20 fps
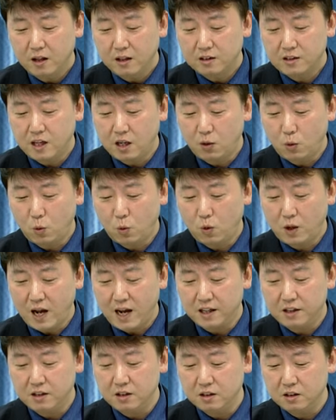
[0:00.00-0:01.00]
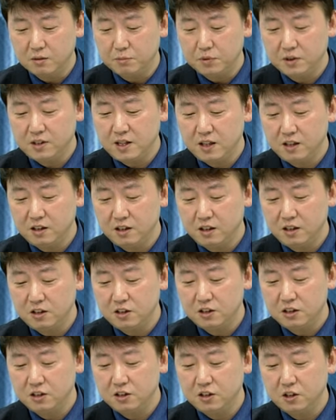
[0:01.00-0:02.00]
자, 요 라인들 밑에 있는 이
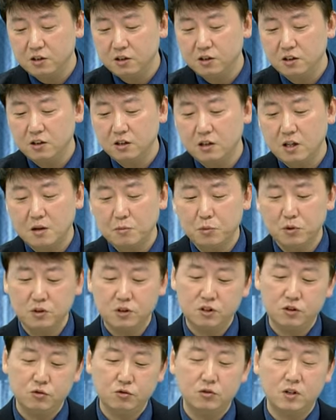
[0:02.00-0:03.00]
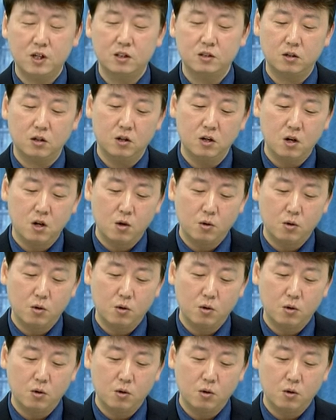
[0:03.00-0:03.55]
지지선들을 한번 찍고 나서